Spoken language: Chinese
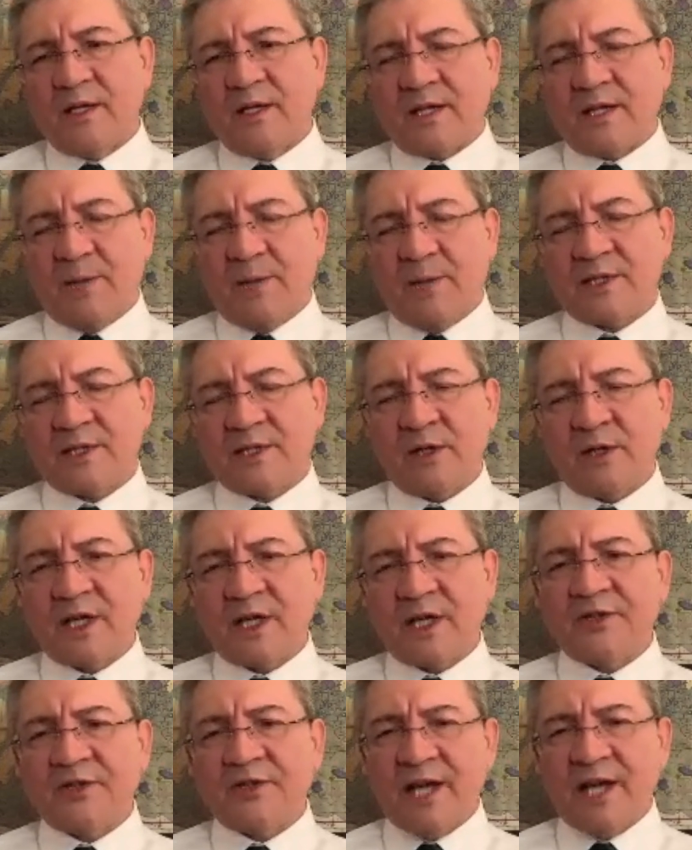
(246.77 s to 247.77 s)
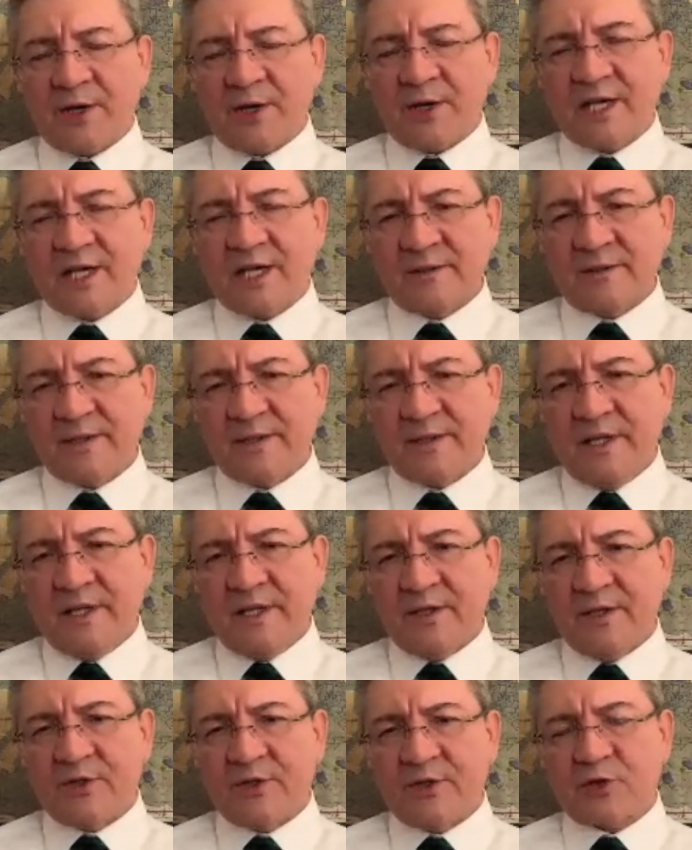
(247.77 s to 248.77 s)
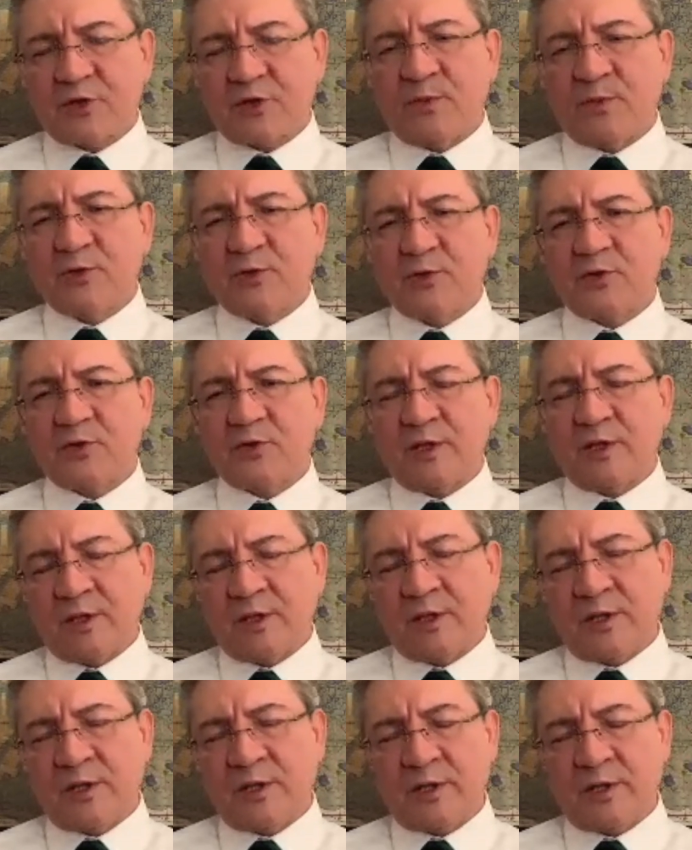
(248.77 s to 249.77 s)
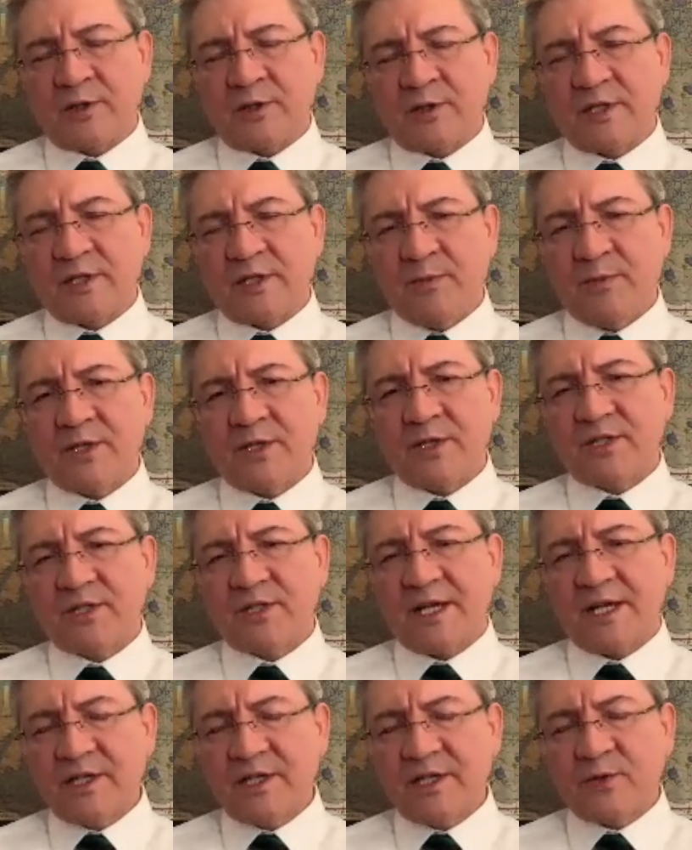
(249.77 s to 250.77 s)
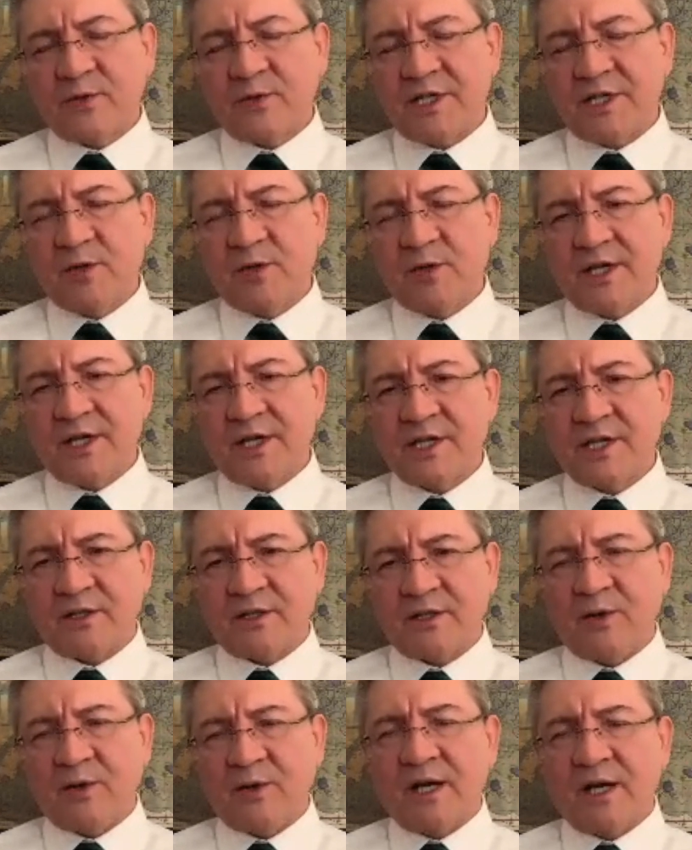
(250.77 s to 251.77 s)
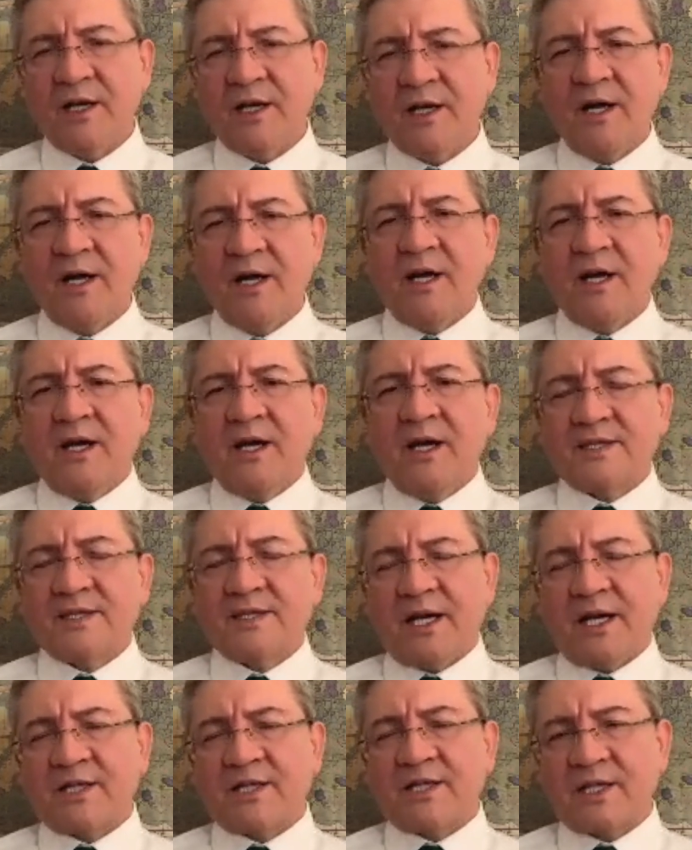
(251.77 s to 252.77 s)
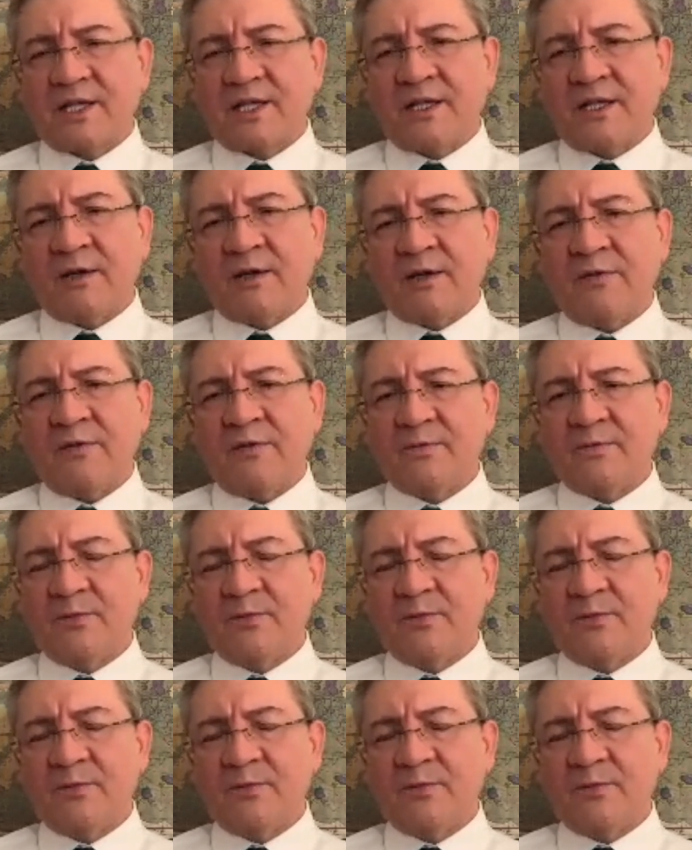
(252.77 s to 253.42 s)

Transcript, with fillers: 达不到那个点上，就是不呃那么在这种情况下的话，在这个。